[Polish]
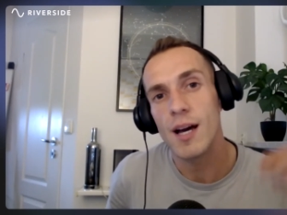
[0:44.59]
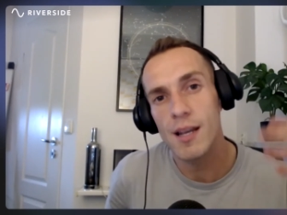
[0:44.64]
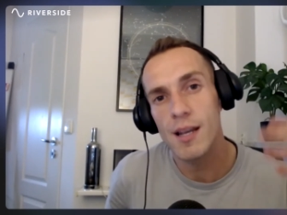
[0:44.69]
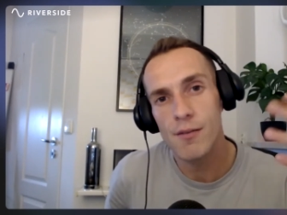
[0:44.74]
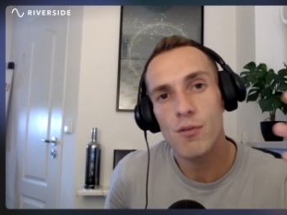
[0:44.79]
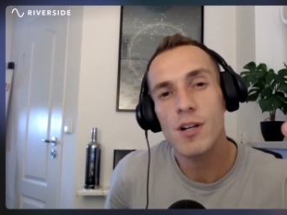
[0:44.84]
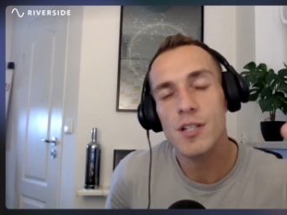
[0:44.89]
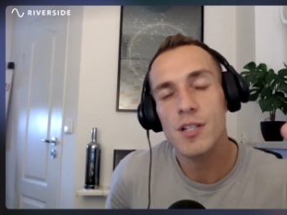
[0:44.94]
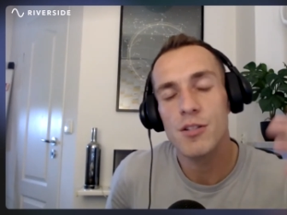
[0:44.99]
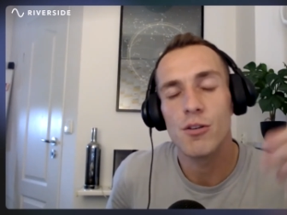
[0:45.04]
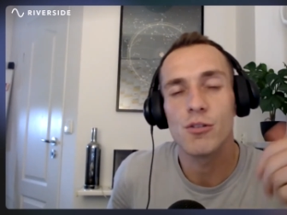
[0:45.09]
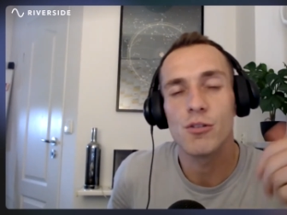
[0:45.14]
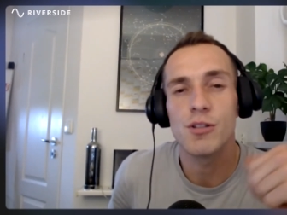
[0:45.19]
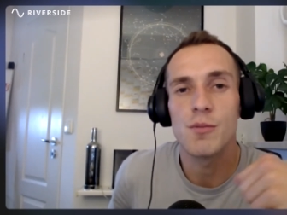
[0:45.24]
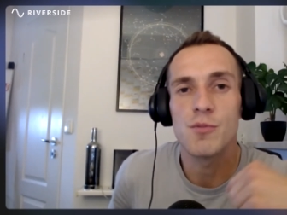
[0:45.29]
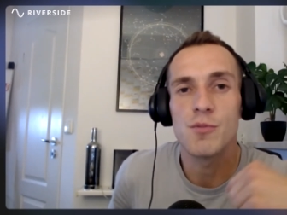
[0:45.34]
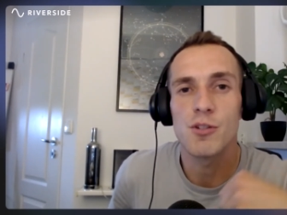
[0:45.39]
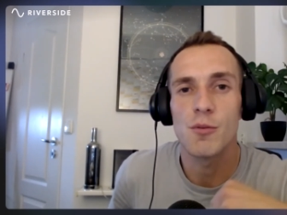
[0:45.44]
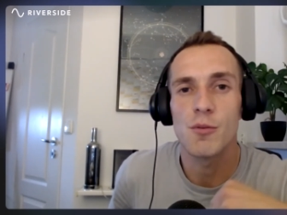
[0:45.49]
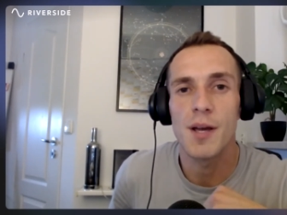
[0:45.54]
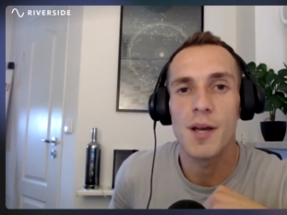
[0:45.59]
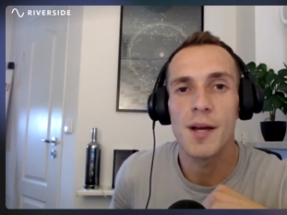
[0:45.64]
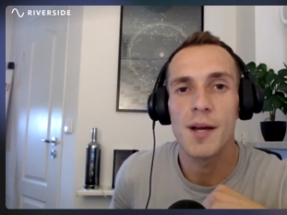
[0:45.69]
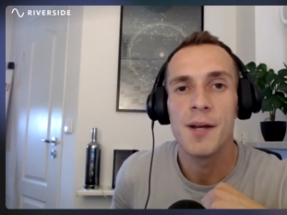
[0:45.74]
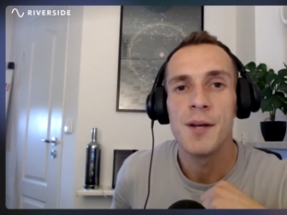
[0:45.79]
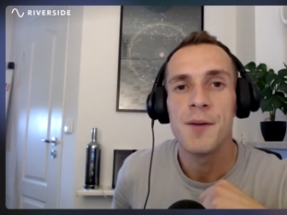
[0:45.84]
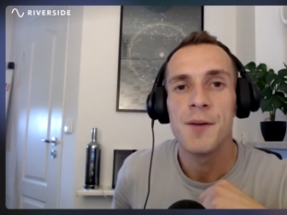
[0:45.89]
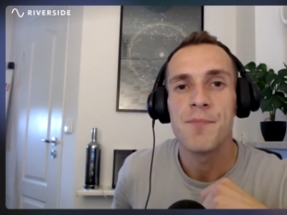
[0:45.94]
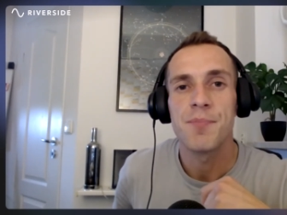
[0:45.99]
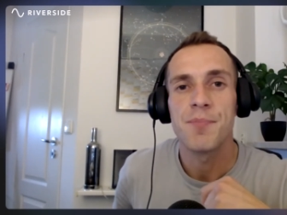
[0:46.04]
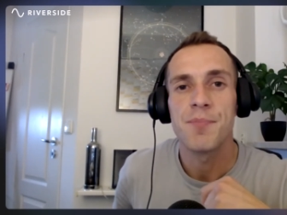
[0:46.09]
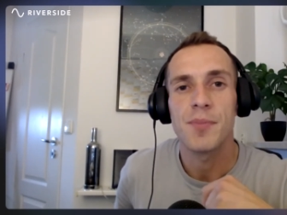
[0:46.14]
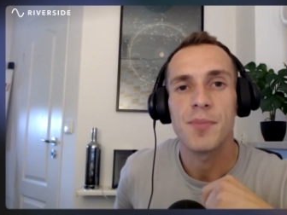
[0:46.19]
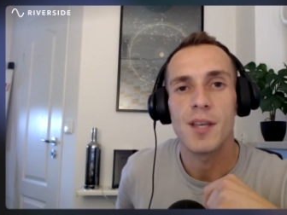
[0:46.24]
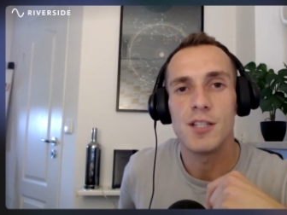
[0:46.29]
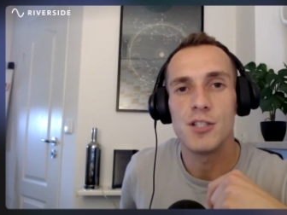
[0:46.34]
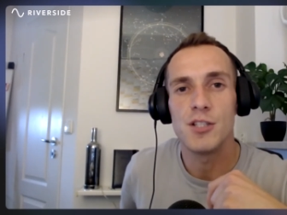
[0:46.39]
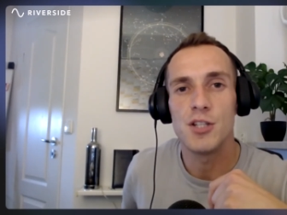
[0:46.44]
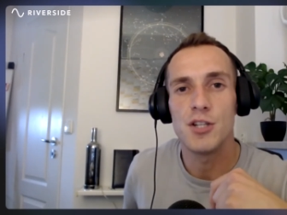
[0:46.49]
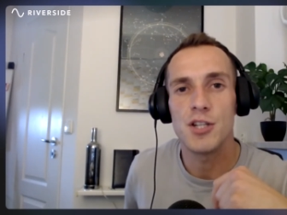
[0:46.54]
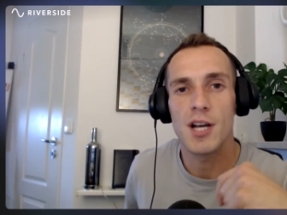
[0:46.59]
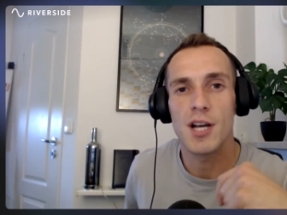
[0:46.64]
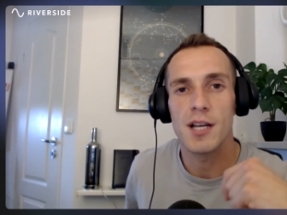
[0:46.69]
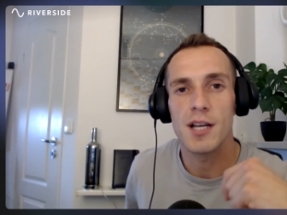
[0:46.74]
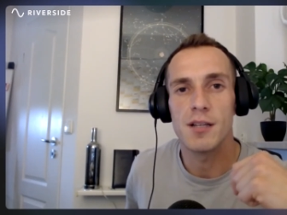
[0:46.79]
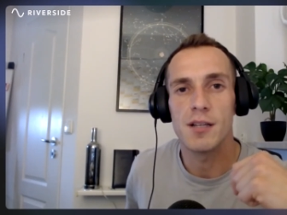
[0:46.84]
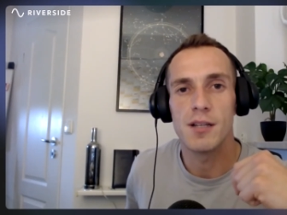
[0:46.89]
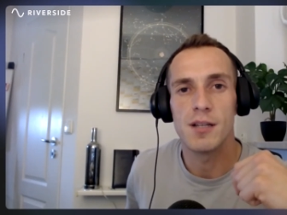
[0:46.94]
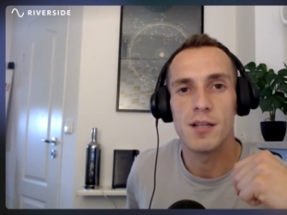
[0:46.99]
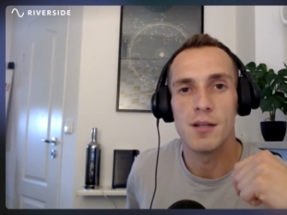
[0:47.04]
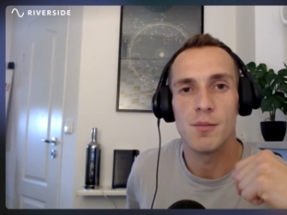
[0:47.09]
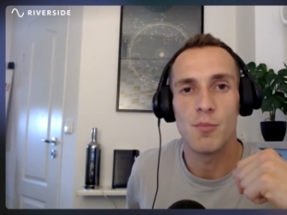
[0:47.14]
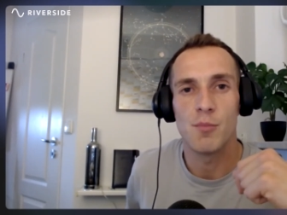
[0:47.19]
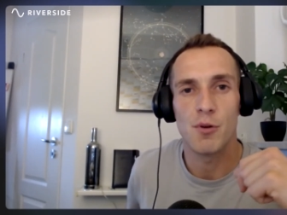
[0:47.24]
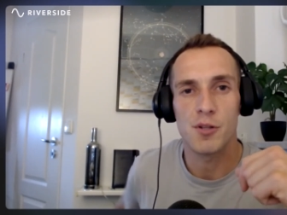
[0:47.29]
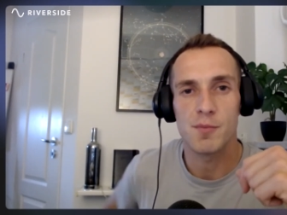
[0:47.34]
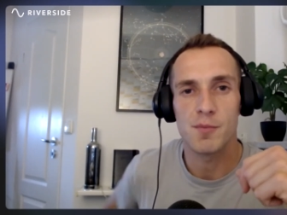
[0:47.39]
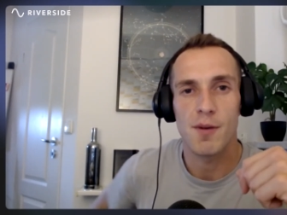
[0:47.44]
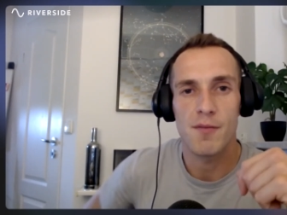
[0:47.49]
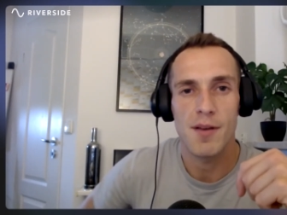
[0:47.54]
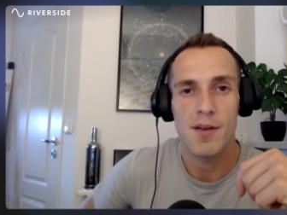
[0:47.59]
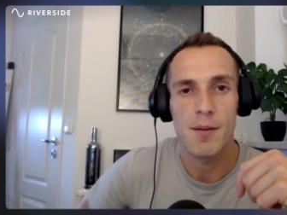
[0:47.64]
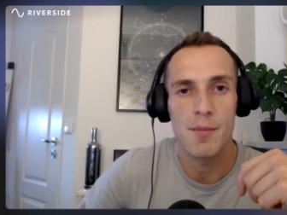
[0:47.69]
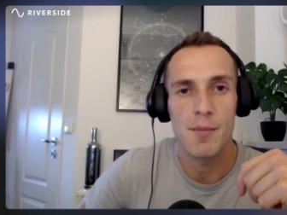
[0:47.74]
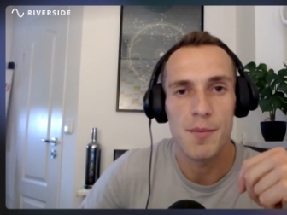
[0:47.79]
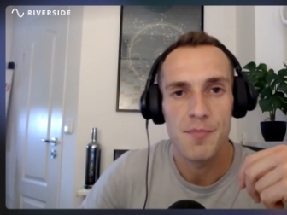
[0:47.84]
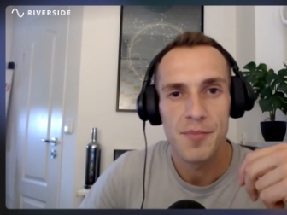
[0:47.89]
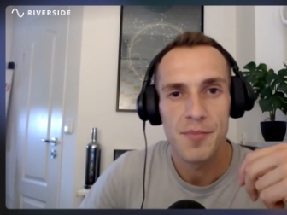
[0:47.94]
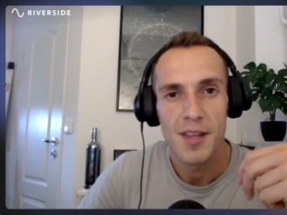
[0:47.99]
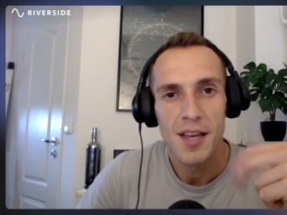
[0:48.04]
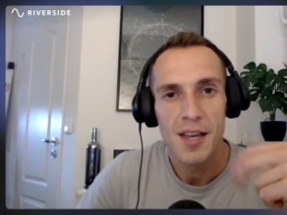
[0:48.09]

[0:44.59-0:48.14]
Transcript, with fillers: Ale właśnie o tym sobie e, dzisiaj porozmawiamy.